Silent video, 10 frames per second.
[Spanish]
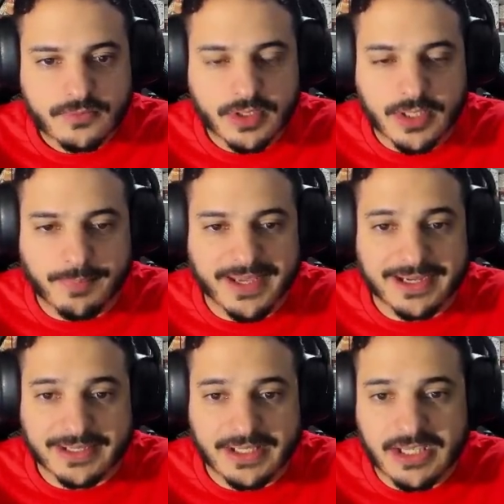que pega a
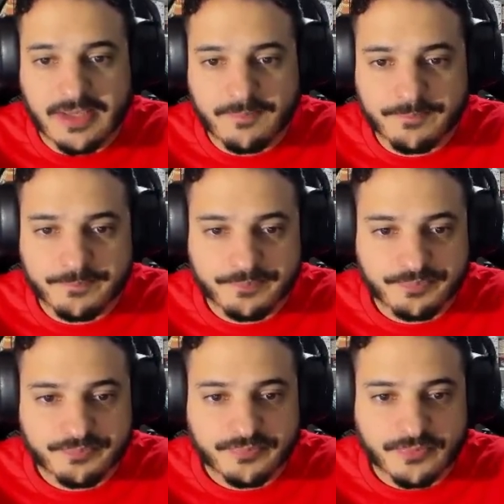Ricky.
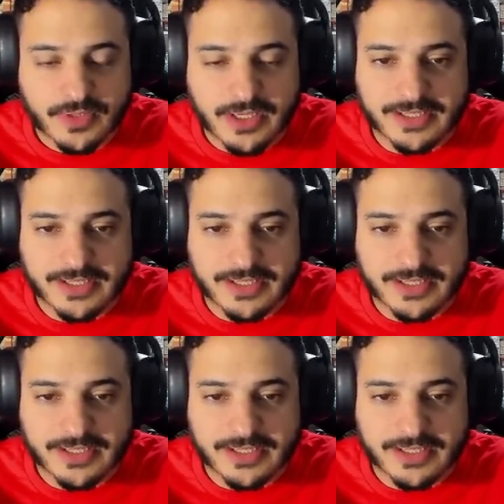Sí.